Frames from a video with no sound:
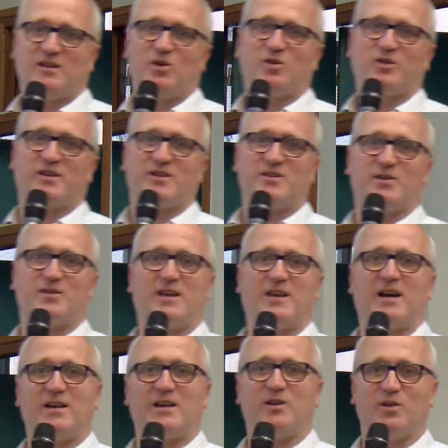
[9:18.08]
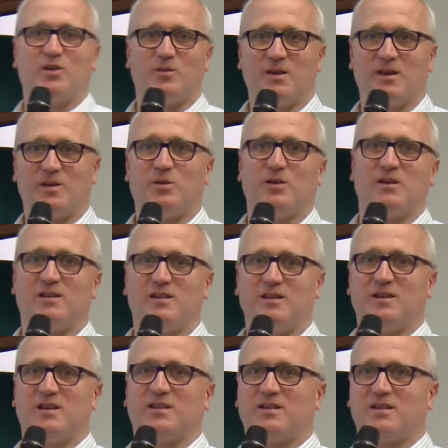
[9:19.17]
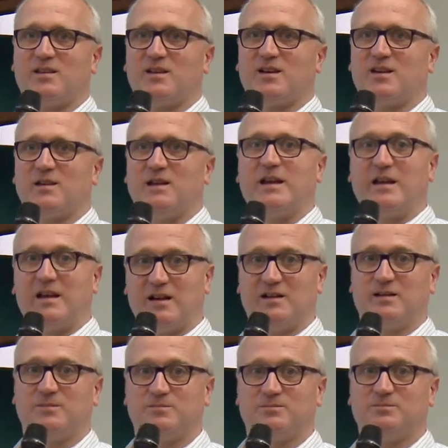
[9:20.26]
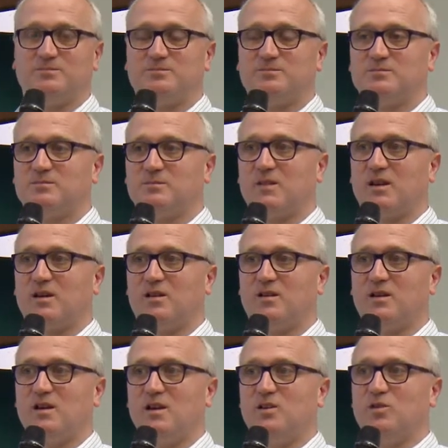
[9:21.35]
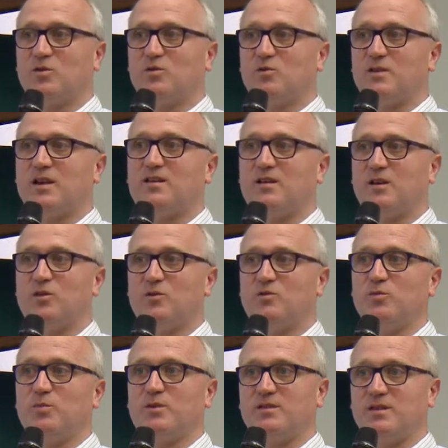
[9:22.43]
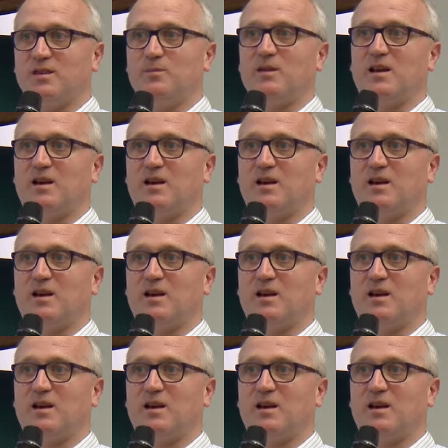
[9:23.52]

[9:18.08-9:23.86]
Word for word: l'ordre social, économique, politique, etc., légal. D'accord Donc tout ça s'est rendu possible